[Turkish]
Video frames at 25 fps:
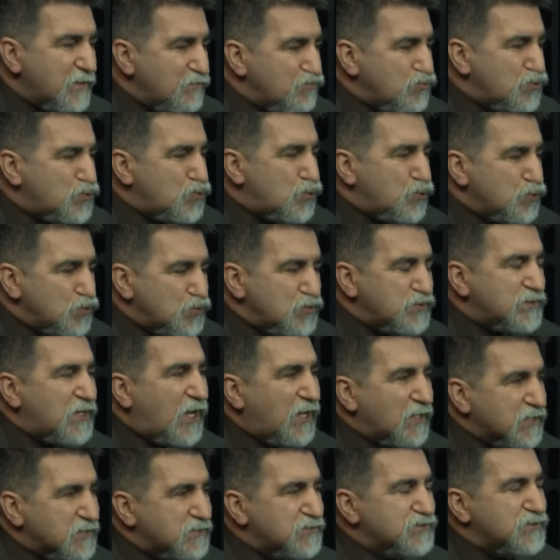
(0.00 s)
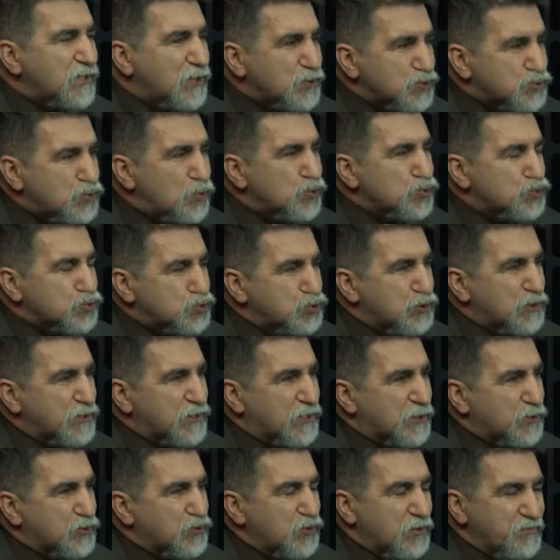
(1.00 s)
bu konunun altından çok sular
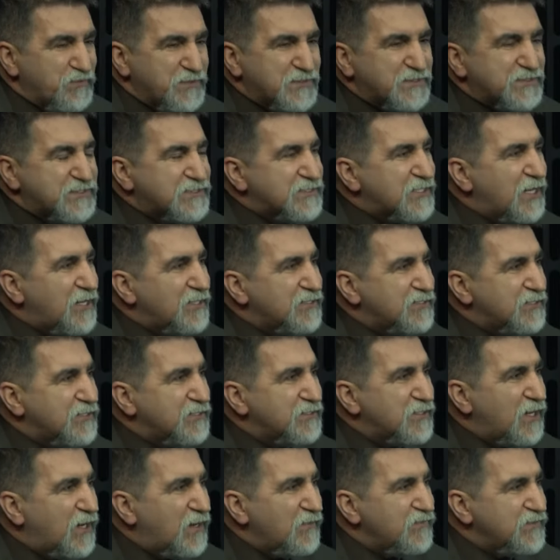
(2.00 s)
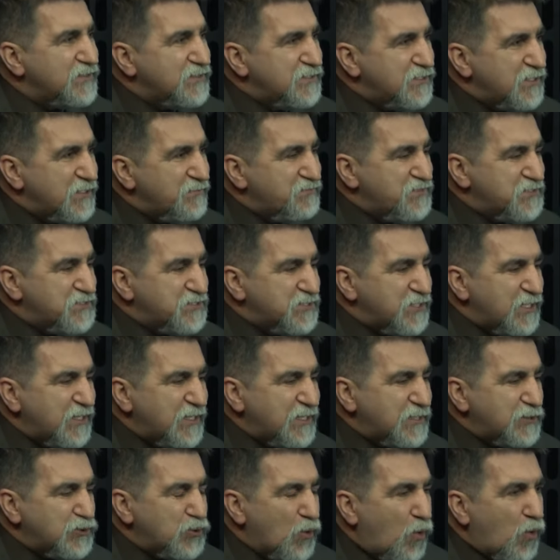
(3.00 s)
akıyor. Bitkisel tedavi diye bir
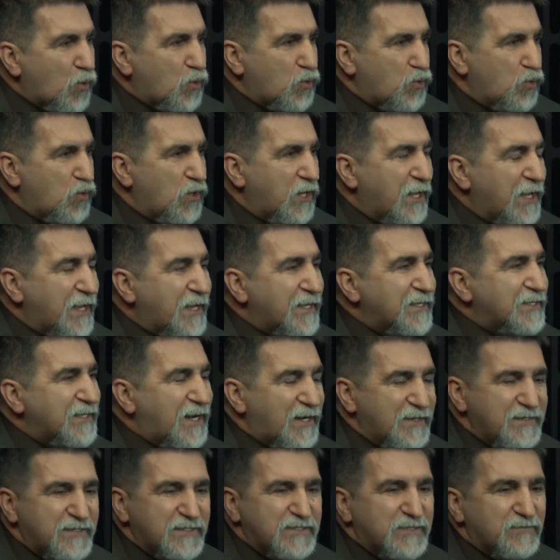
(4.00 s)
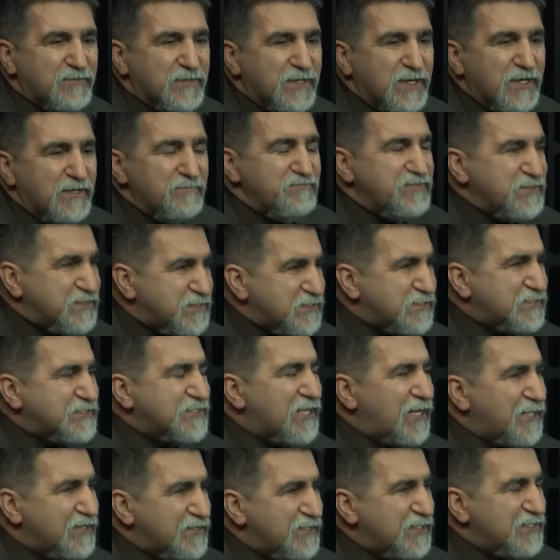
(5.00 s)
şey yok. Yani ne demek?
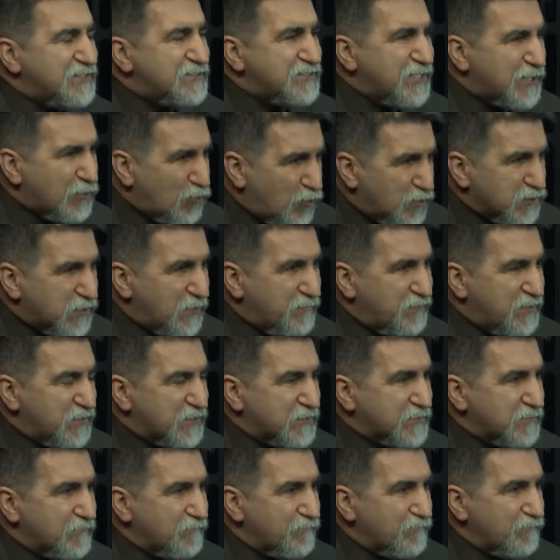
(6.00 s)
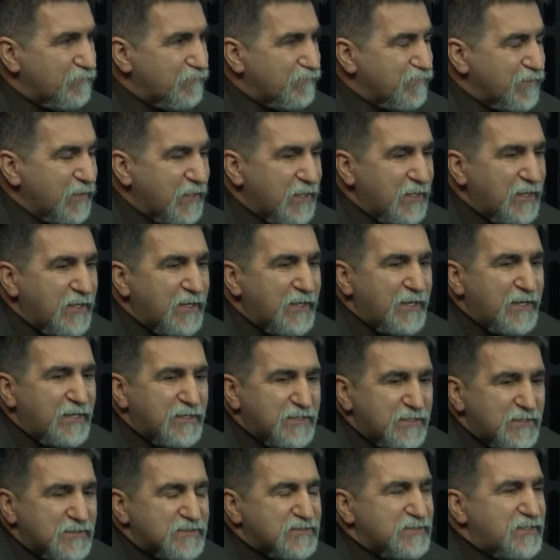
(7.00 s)
Bitkisel destek olabilir.
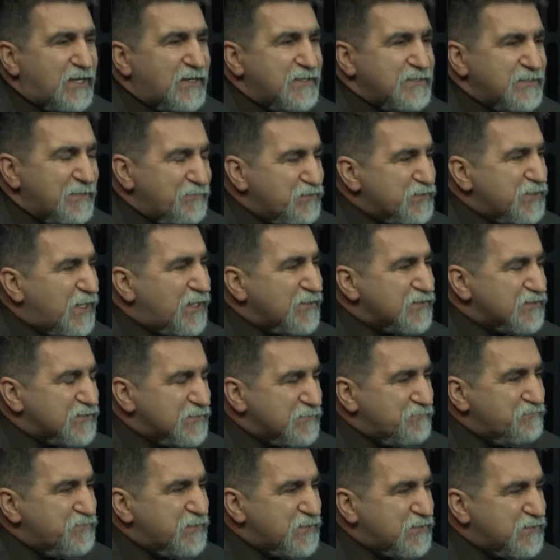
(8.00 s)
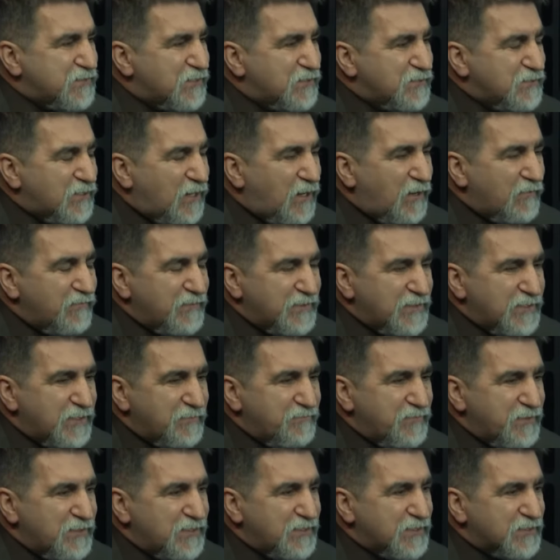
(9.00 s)
Yani yapılan tıbbi
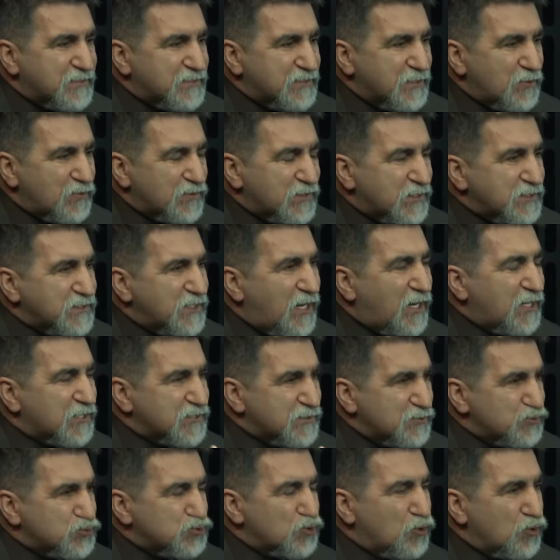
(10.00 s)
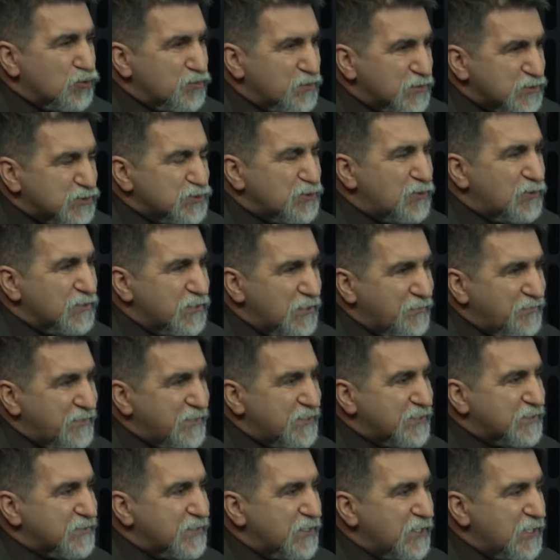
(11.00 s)
tedaviyle birlikte ona yardımcı olması
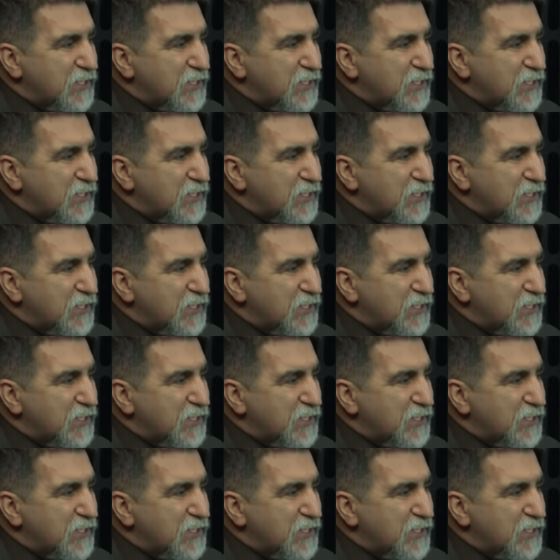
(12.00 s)
olabilir.